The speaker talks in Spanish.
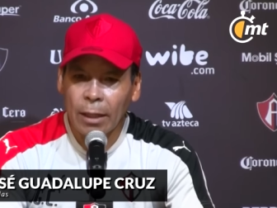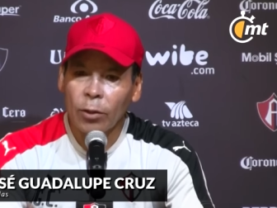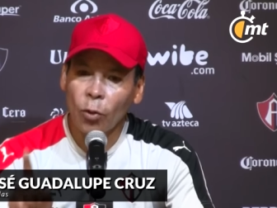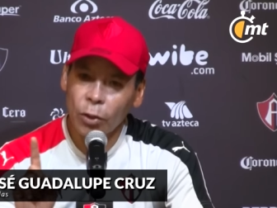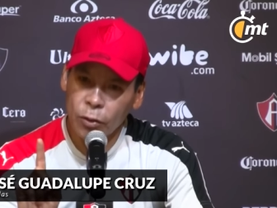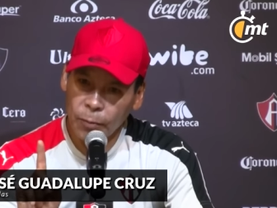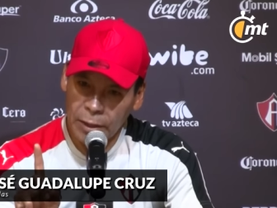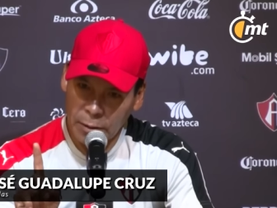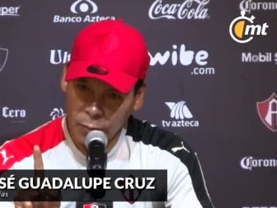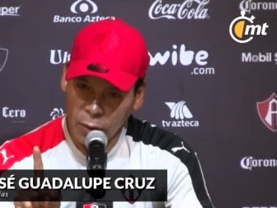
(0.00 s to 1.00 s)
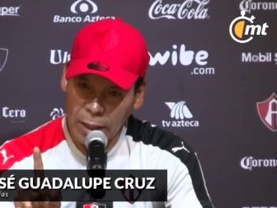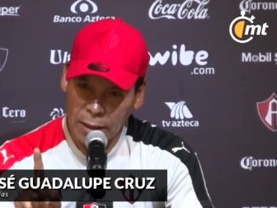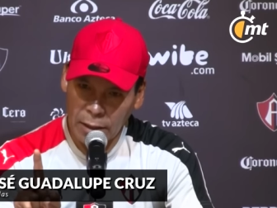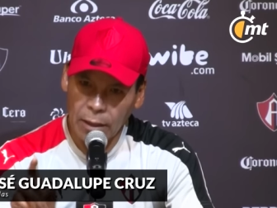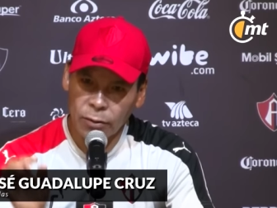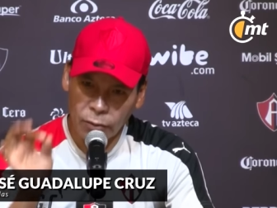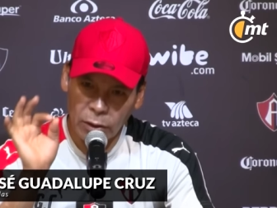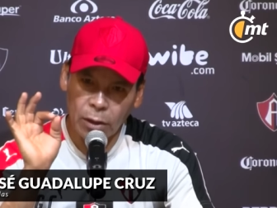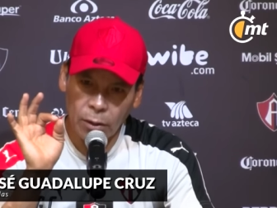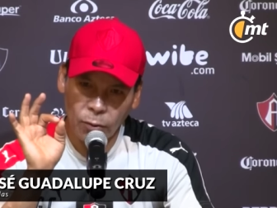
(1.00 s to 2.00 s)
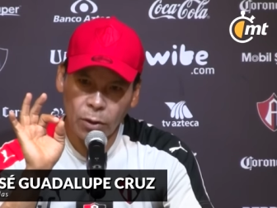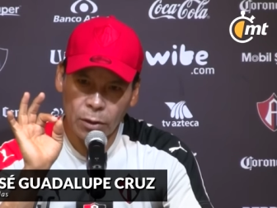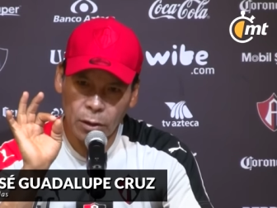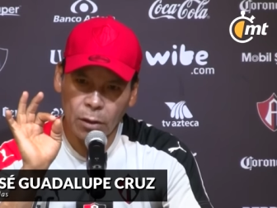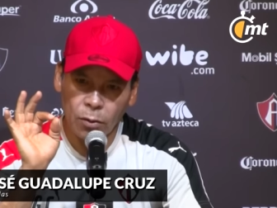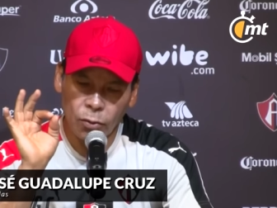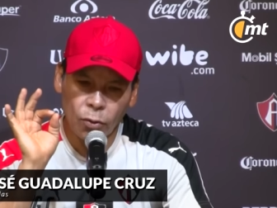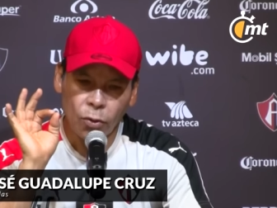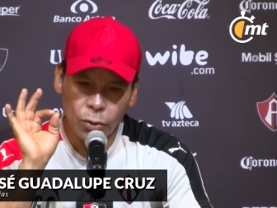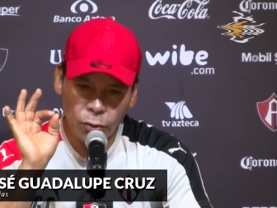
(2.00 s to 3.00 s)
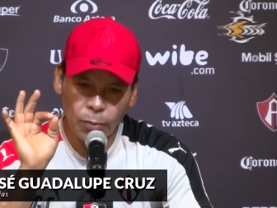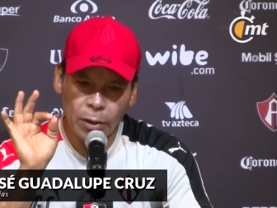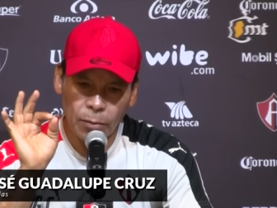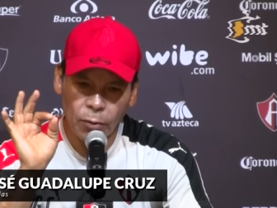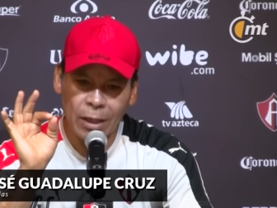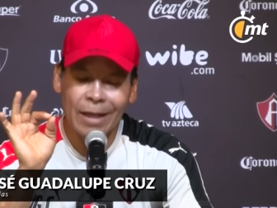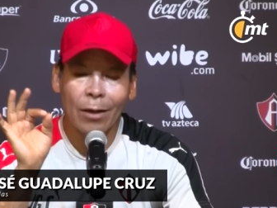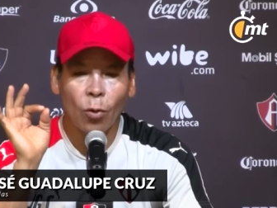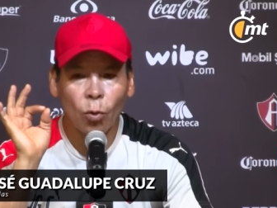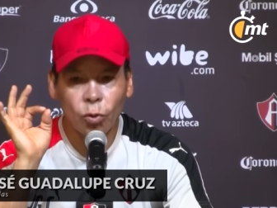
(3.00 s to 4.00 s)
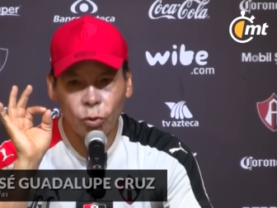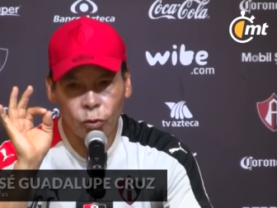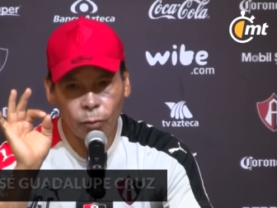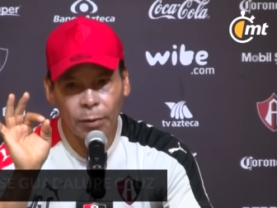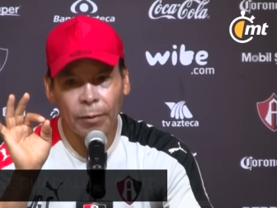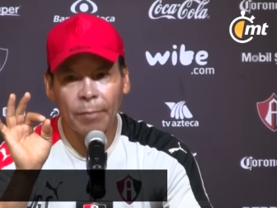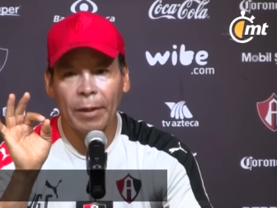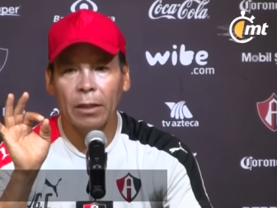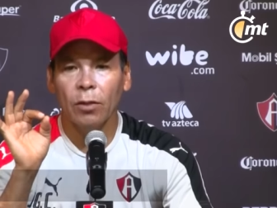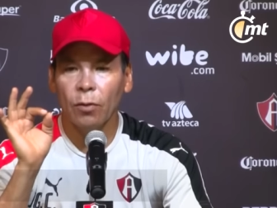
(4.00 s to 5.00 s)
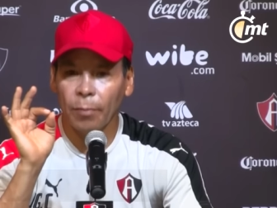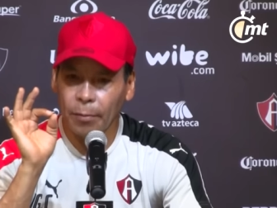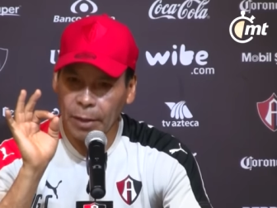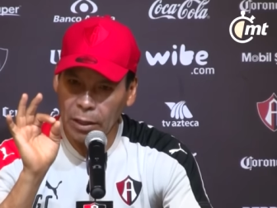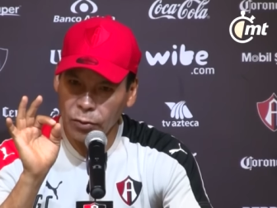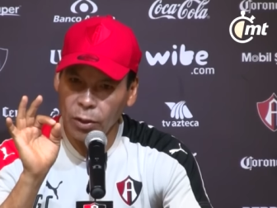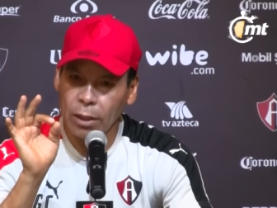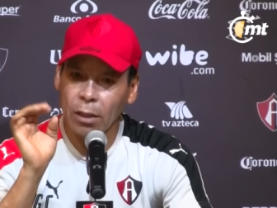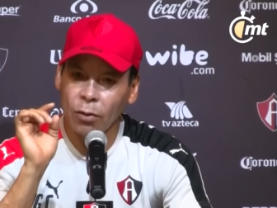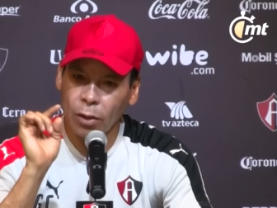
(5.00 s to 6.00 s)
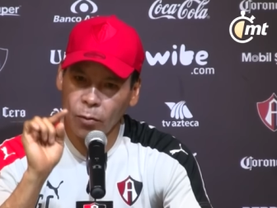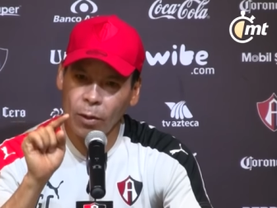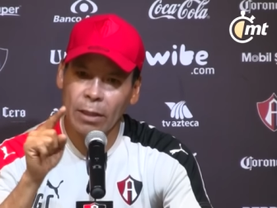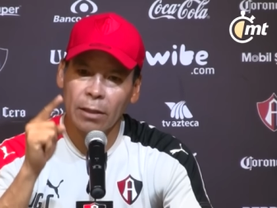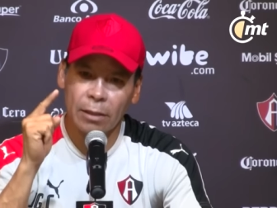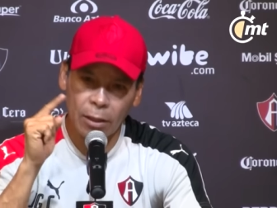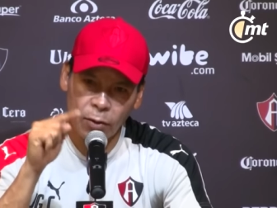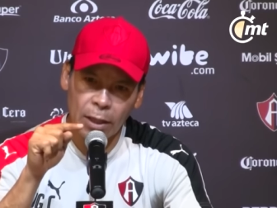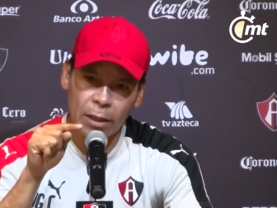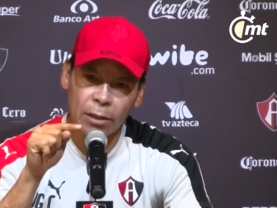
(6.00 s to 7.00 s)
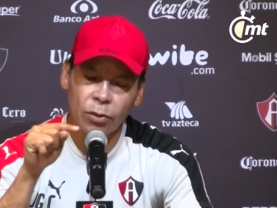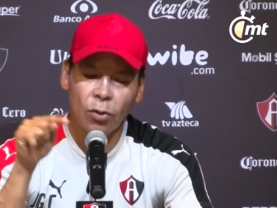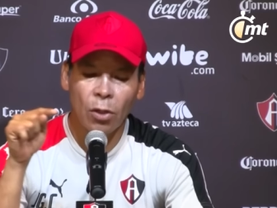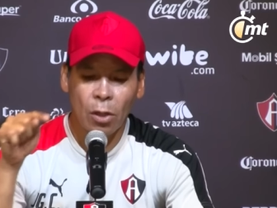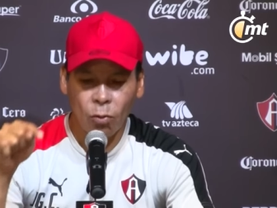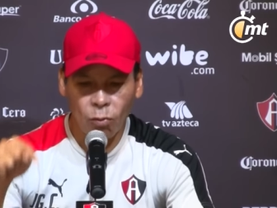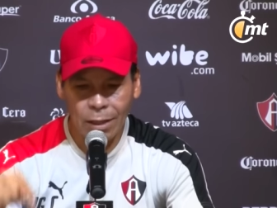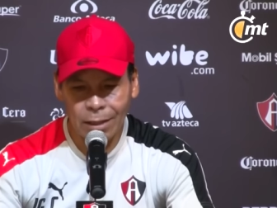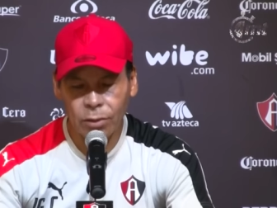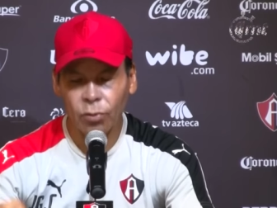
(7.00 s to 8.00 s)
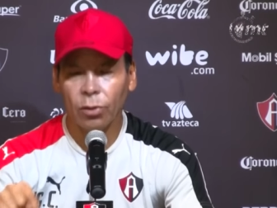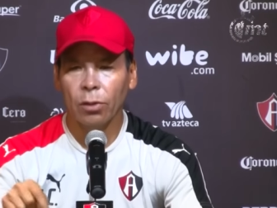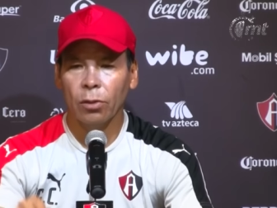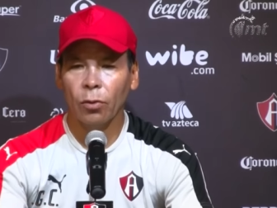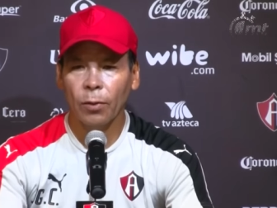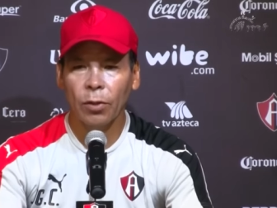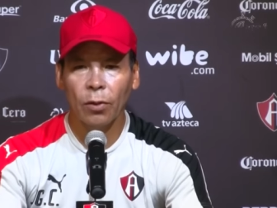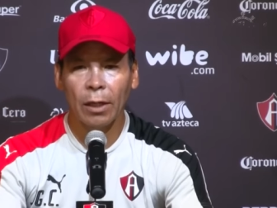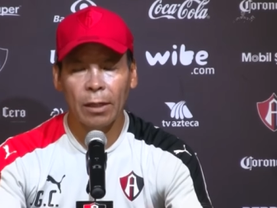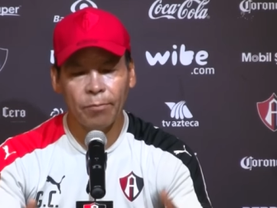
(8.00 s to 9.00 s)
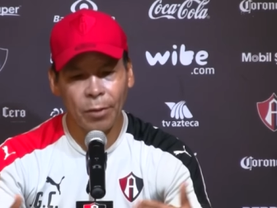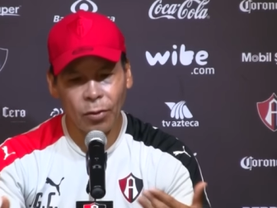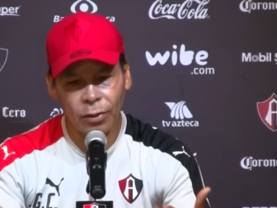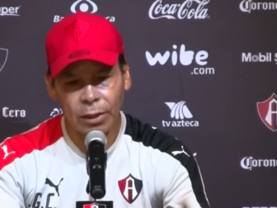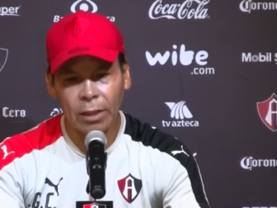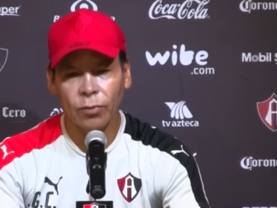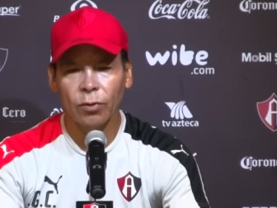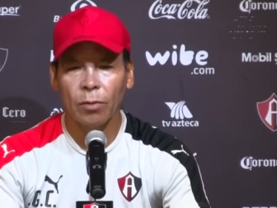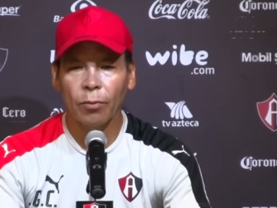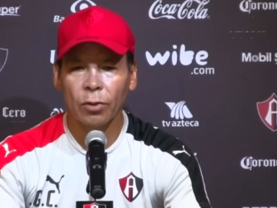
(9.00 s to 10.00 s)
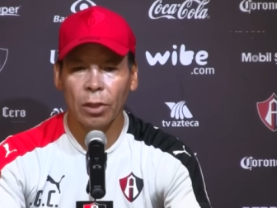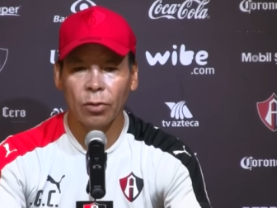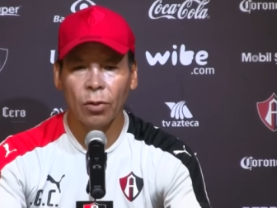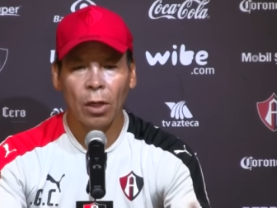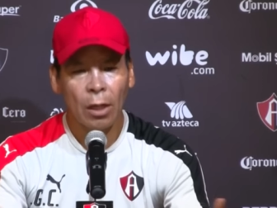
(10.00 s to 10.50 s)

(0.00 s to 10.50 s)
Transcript: No hizo pretemporada, eso sí debo decirlo. No hizo pretemporada. Justo su primer partido de preparación, aquí lo recuerdan, Estadio Jalisco, una lesión en el tobillo que le impidió estar a su 100%.